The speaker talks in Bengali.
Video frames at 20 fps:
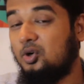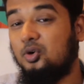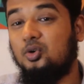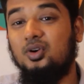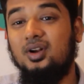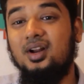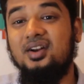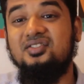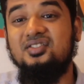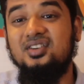
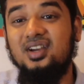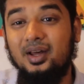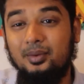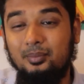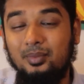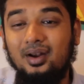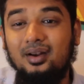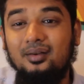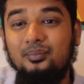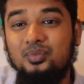নেত্রকোনার
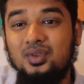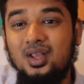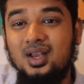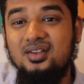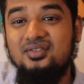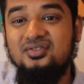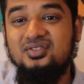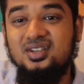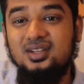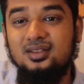চেয়ারম্যান
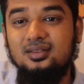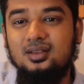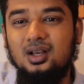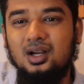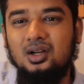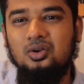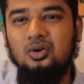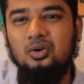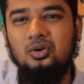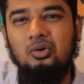
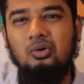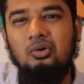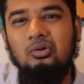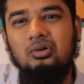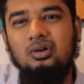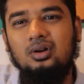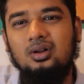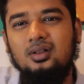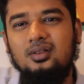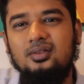চিন্তা
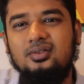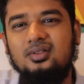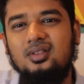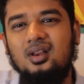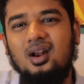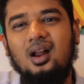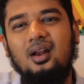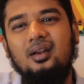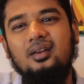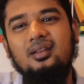করুন
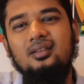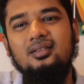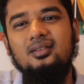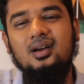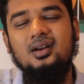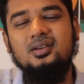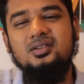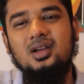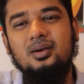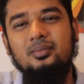ত্রাণ
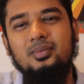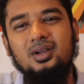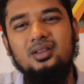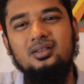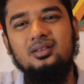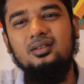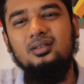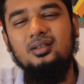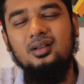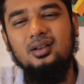নিতে আসা
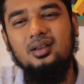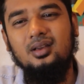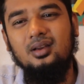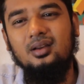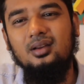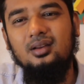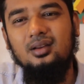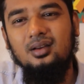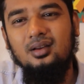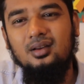
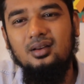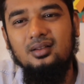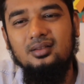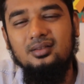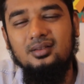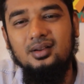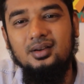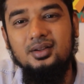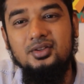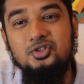ব্যক্তিদেরকে
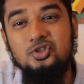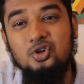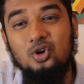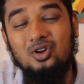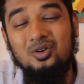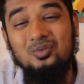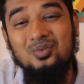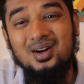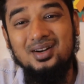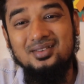তিনি
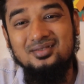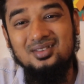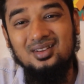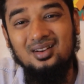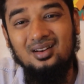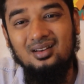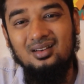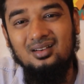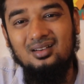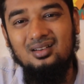চর
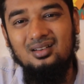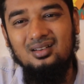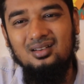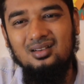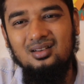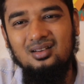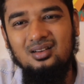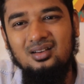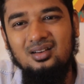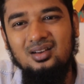মারছেন
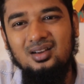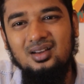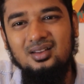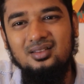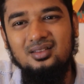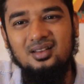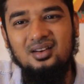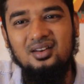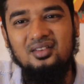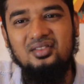
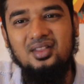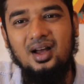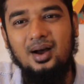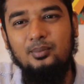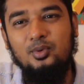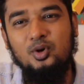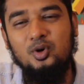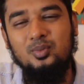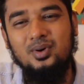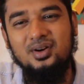তিনি
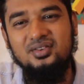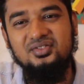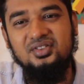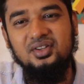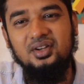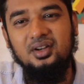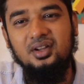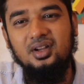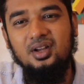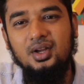থাবড়
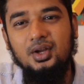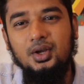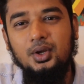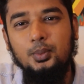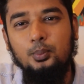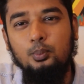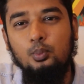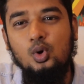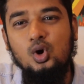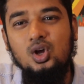মারছেন
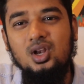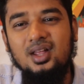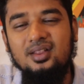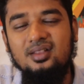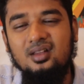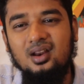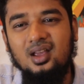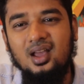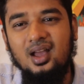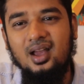
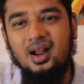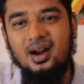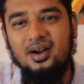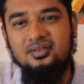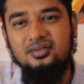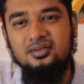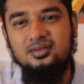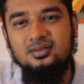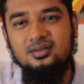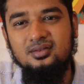মহিলাদের
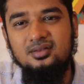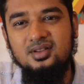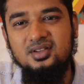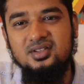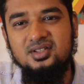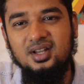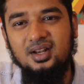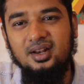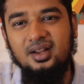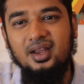গায়ে হাত
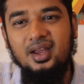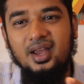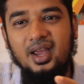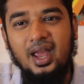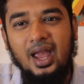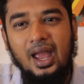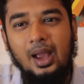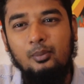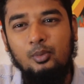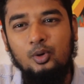দিচ্ছেন
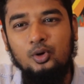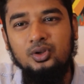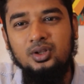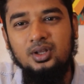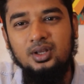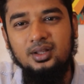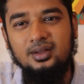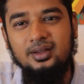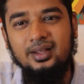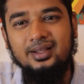
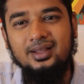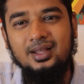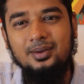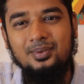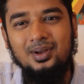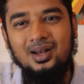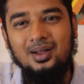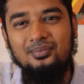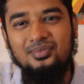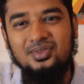এমনকি
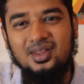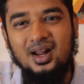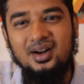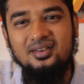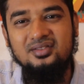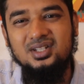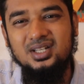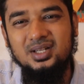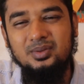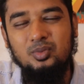দেখতে পেলাম
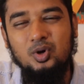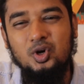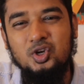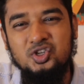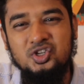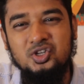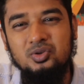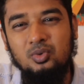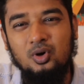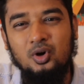তার চেয়ে
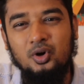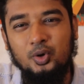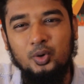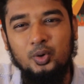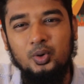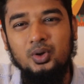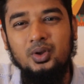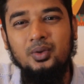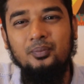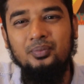বয়সী
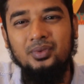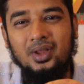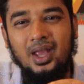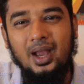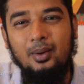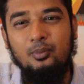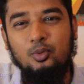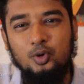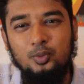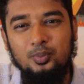বড়
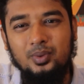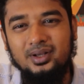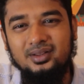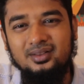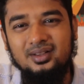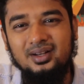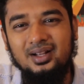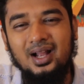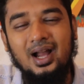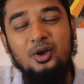এমন
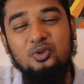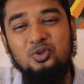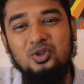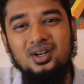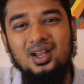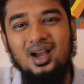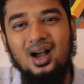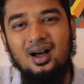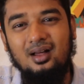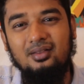ব্যক্তির
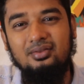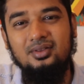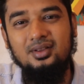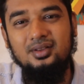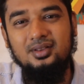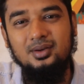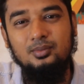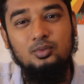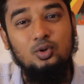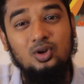গায়েও তিনি
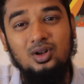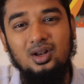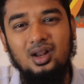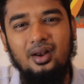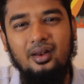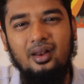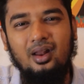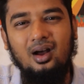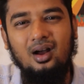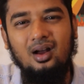হাত দিতে
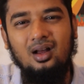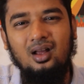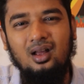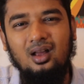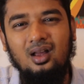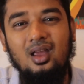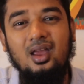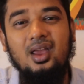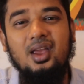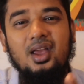ভুললেন না